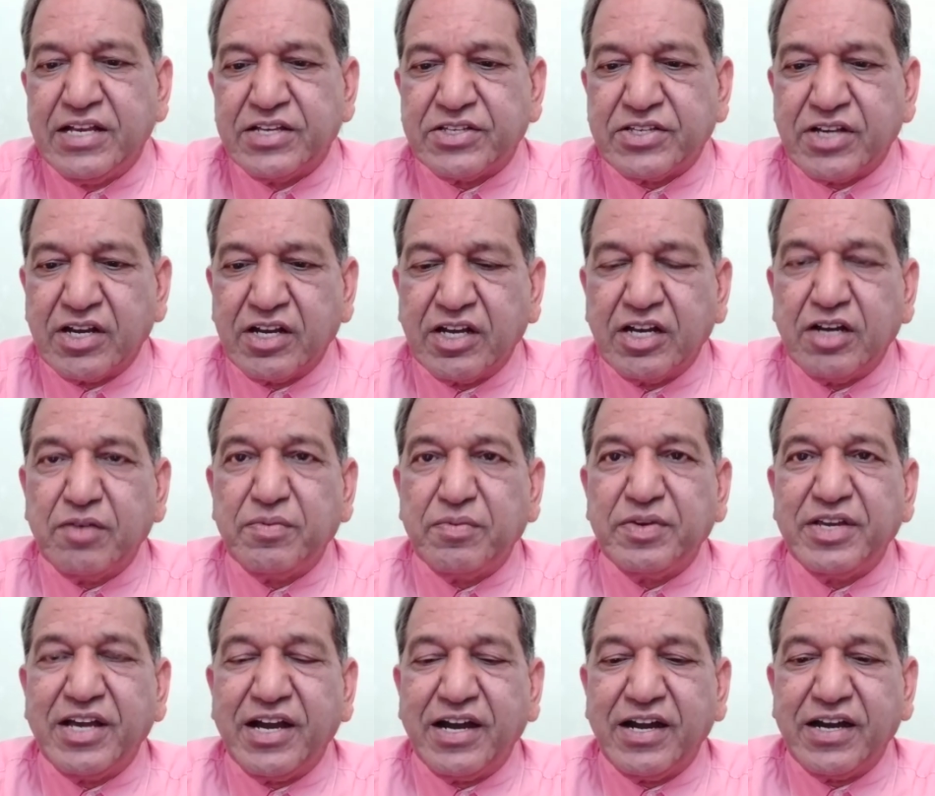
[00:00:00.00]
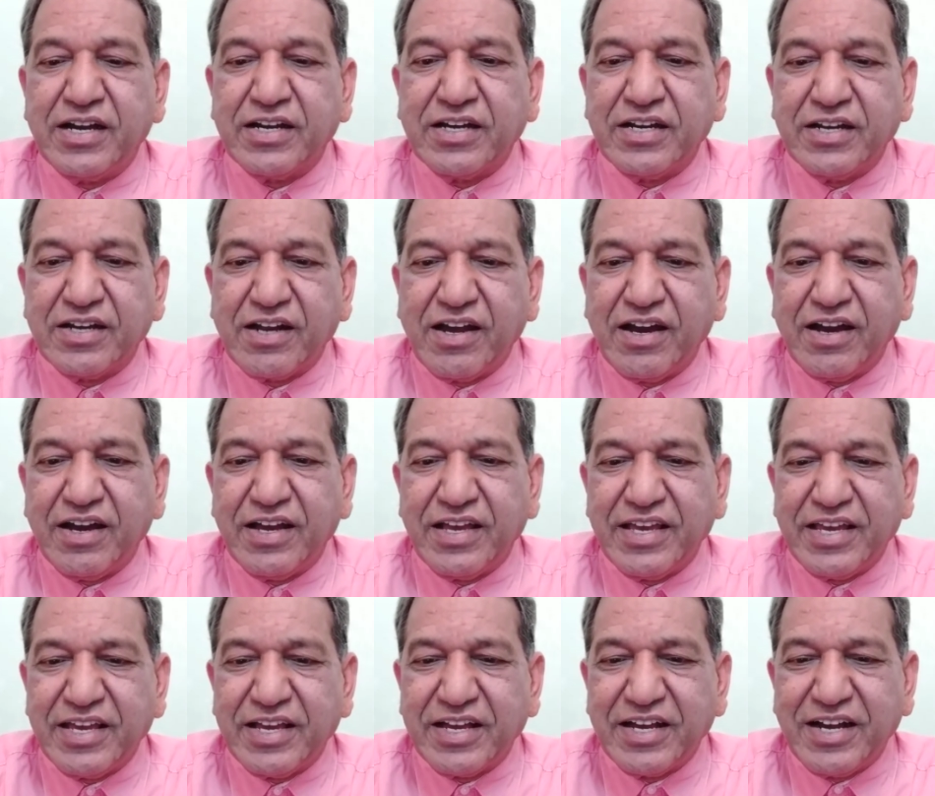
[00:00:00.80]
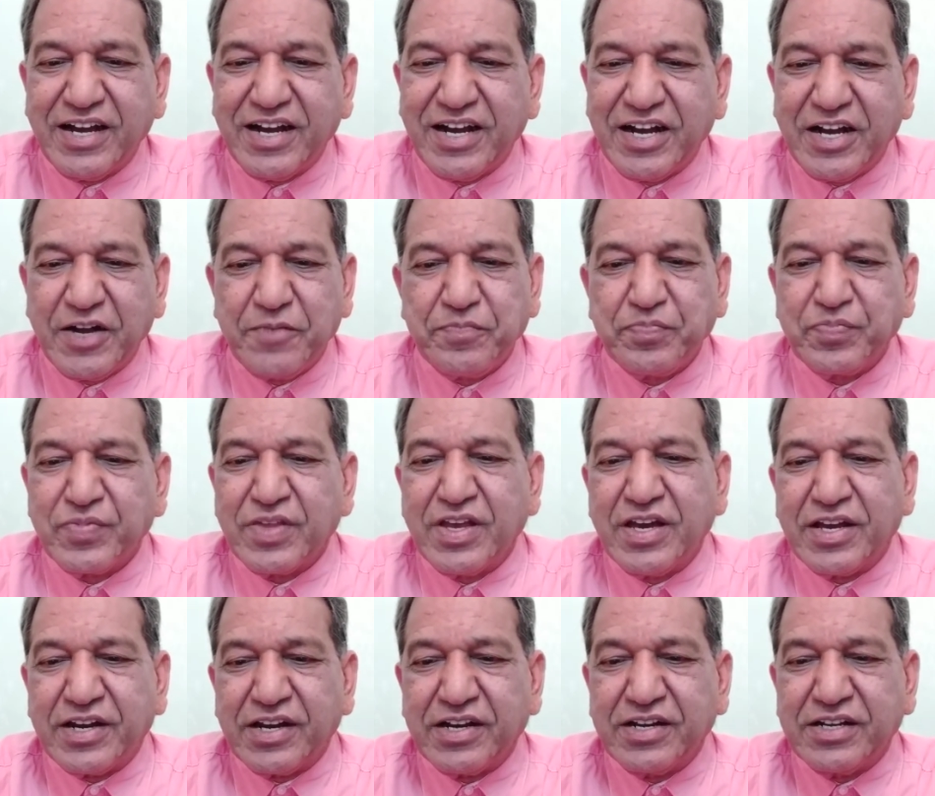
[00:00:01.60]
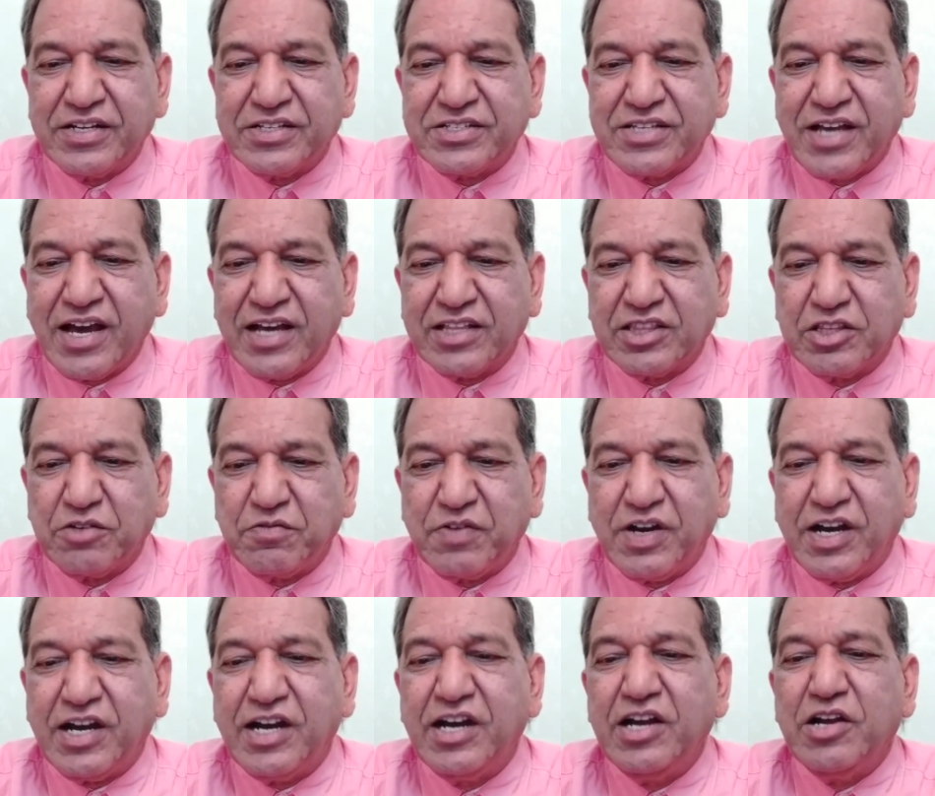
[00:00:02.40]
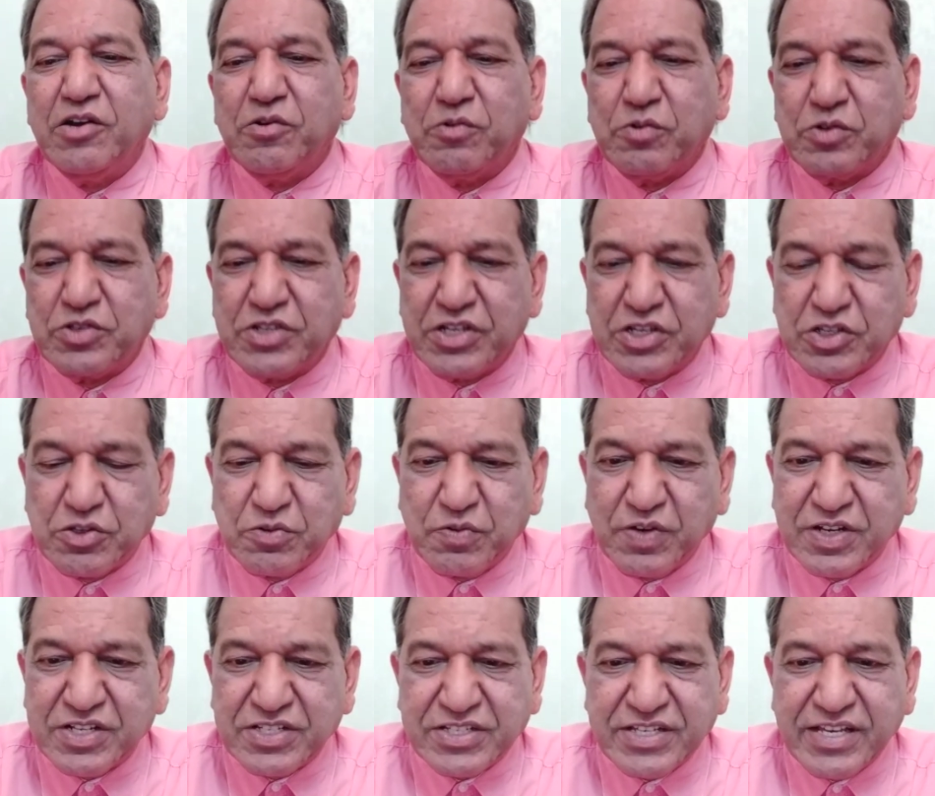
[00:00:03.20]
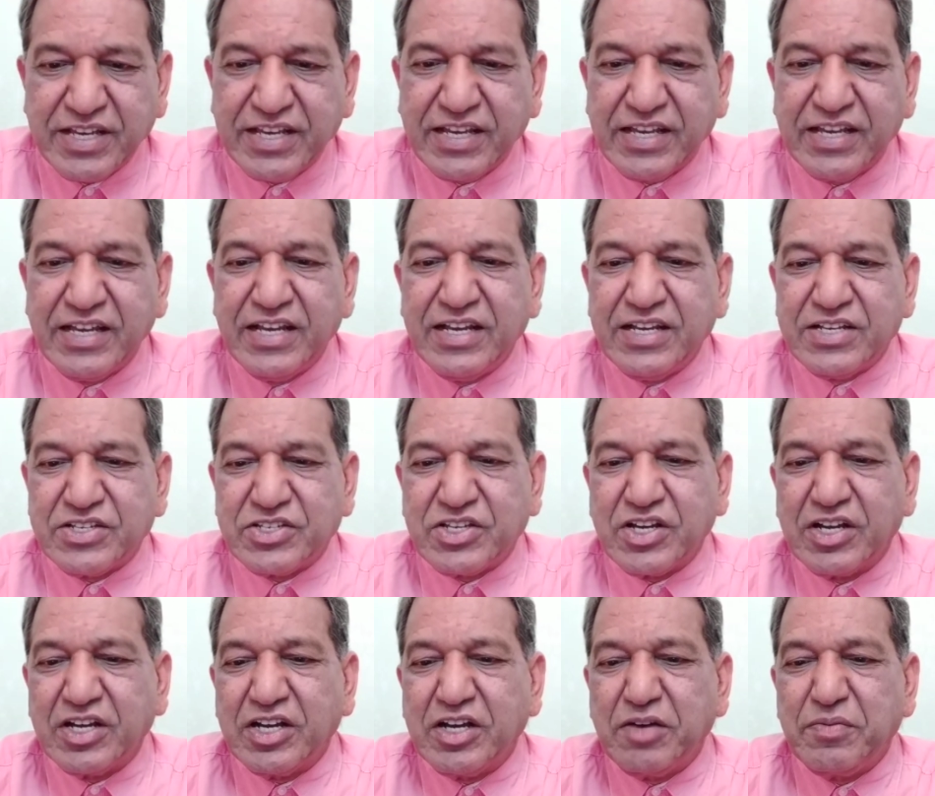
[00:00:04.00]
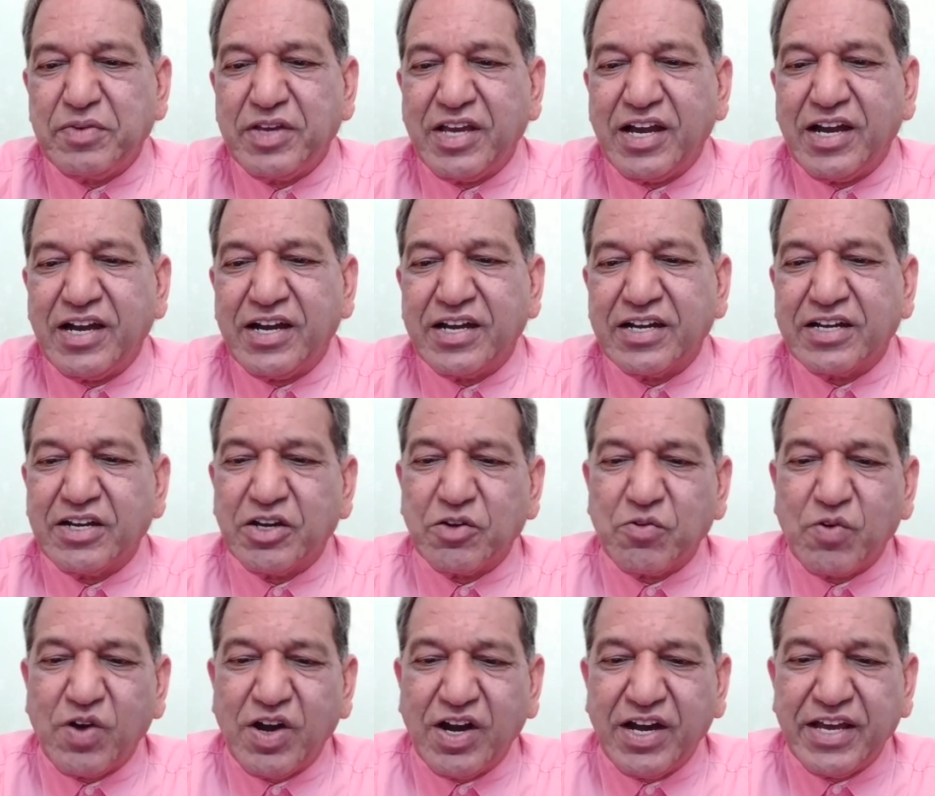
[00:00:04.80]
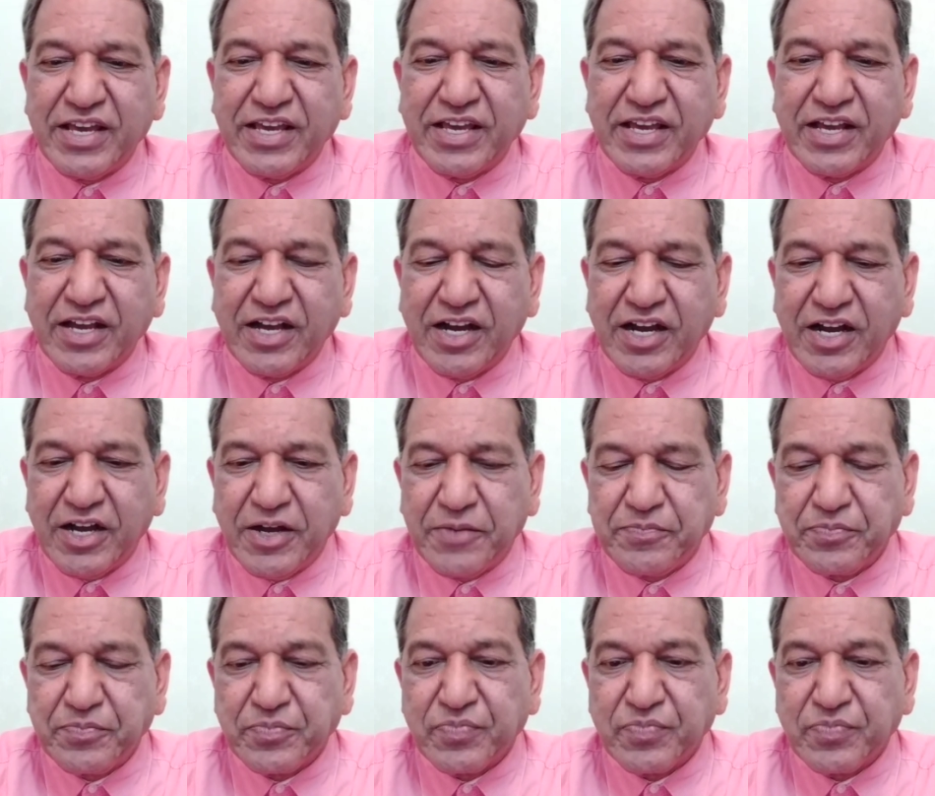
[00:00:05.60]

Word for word: संगम यहाँ कराएगा रंग सातवा उसी स्वर से संगम यहाँ करवाएगा